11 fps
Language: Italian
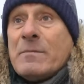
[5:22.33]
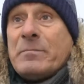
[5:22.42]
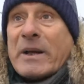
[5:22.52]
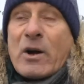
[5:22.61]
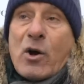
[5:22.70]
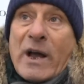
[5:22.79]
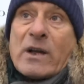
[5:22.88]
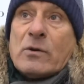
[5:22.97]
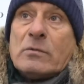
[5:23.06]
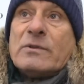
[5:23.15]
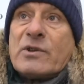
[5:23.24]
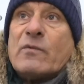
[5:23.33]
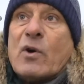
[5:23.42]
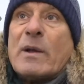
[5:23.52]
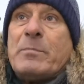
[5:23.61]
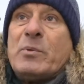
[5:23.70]
Però ecco, ci
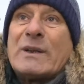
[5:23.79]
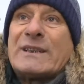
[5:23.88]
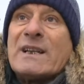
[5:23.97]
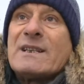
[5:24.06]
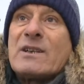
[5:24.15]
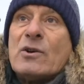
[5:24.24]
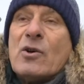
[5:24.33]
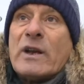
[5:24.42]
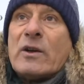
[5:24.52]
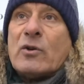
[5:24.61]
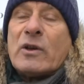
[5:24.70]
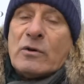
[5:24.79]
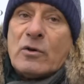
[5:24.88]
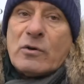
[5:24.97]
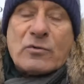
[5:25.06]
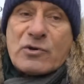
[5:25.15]
vuole più attenzione, noi,
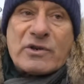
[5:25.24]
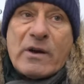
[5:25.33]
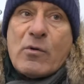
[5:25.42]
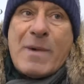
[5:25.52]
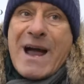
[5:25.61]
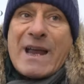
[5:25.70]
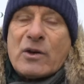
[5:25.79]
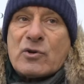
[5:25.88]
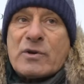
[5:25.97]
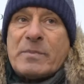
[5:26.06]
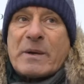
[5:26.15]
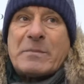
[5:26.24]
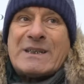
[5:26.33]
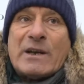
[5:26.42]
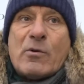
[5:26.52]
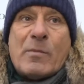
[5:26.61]
noi, non ci siamo mai, non ci
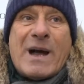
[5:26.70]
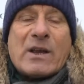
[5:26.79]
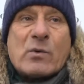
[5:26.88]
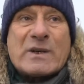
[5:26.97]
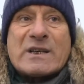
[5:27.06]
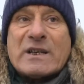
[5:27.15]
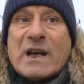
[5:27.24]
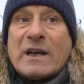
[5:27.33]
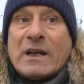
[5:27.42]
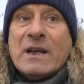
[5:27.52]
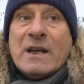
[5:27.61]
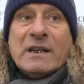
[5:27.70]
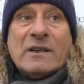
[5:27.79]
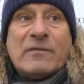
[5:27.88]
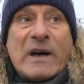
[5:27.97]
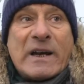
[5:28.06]
permettiamo mai in questi anni
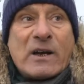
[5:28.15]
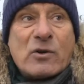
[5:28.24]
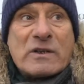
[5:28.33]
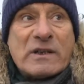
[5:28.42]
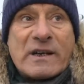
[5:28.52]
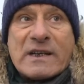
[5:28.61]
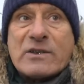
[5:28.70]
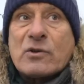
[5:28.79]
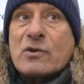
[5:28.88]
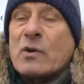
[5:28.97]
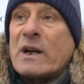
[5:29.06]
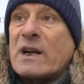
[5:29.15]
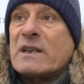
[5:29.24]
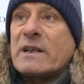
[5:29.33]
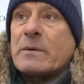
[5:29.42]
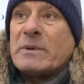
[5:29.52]
di fare considerazioni sulla
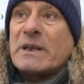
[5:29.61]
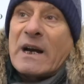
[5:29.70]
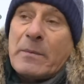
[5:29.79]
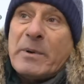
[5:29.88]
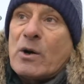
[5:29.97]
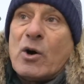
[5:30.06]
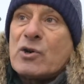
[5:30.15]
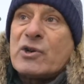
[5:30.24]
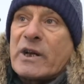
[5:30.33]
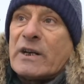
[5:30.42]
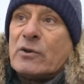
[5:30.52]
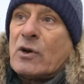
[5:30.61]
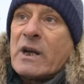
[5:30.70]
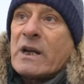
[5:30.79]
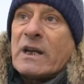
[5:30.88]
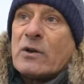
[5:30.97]
classe arbitrale, però oggi credo
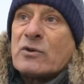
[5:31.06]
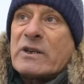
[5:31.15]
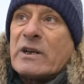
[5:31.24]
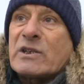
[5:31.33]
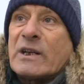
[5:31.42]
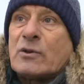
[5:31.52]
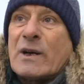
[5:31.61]
che non sia stato